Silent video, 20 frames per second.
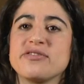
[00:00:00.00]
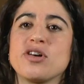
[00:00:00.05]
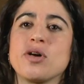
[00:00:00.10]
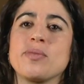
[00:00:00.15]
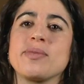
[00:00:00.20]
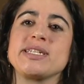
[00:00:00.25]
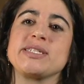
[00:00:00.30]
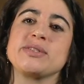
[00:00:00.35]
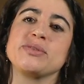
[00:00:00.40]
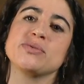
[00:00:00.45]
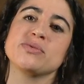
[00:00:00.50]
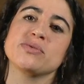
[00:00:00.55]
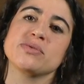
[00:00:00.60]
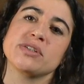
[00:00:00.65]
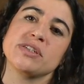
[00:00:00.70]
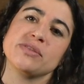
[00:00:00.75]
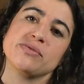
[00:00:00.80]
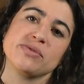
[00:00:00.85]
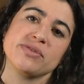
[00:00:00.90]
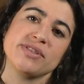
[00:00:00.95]
formations
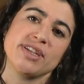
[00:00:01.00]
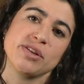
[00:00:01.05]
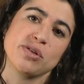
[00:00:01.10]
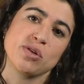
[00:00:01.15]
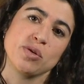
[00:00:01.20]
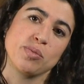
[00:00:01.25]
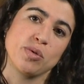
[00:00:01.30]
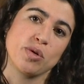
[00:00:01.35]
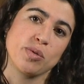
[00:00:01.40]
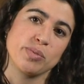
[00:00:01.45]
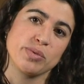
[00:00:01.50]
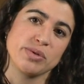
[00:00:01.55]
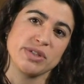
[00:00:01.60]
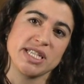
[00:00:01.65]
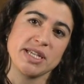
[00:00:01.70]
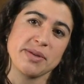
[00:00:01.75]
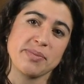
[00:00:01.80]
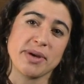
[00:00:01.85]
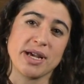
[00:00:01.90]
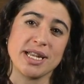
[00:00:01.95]
qui vont être
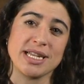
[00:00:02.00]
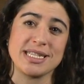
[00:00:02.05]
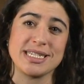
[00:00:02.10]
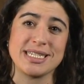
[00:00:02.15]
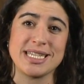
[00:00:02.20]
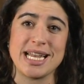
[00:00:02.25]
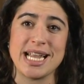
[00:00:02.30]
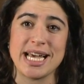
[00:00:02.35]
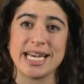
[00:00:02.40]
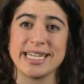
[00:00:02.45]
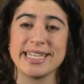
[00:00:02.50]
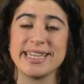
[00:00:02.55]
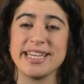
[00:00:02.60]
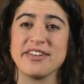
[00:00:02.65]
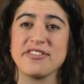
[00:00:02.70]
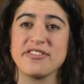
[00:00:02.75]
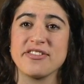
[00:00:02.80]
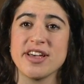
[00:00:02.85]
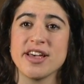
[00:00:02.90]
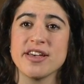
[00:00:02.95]
proposées par les salariés de
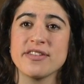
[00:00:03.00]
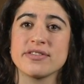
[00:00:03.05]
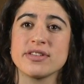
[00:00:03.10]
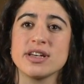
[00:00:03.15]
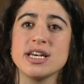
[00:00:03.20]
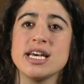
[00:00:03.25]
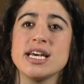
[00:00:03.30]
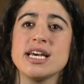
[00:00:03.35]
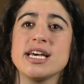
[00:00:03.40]
la Fève